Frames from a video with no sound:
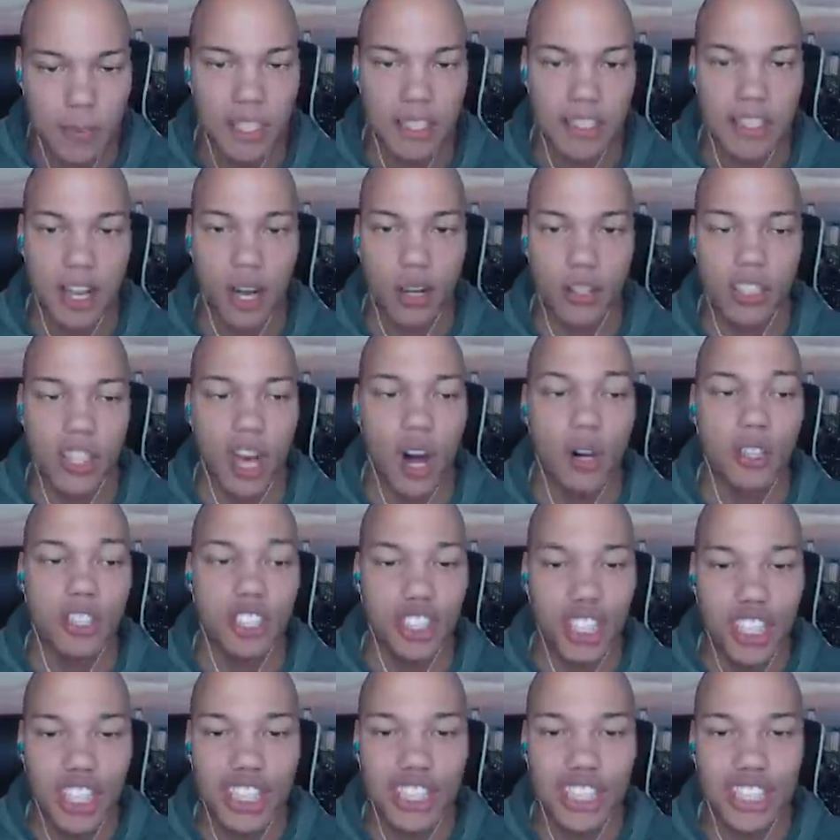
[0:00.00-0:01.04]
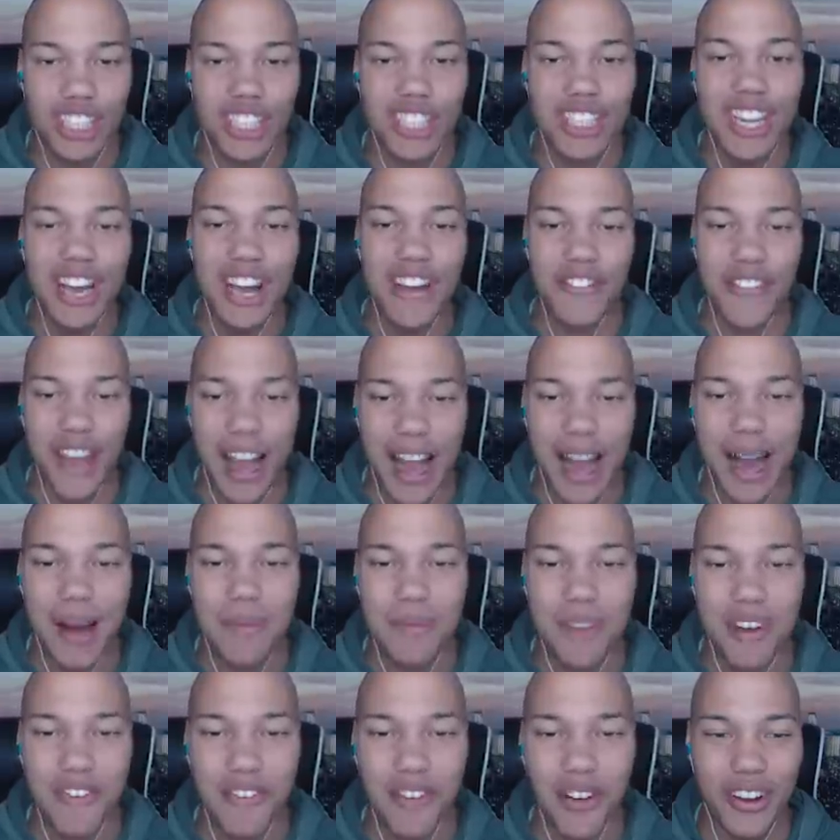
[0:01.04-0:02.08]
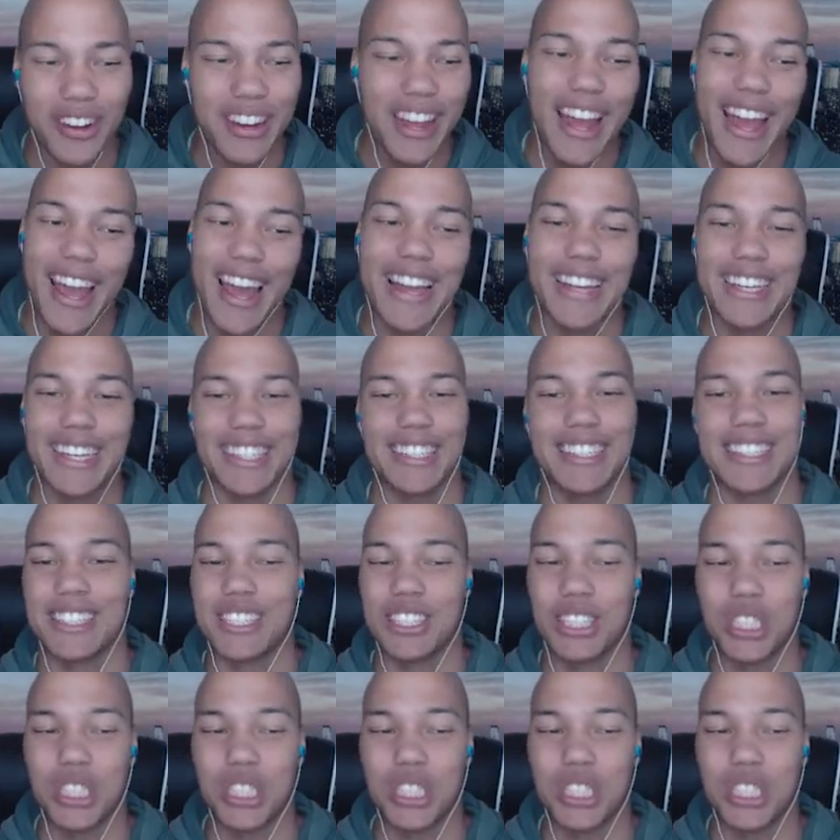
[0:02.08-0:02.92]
bis jetzt rausgehauen. GG, wir haben gewonnen. Ey, ich hatte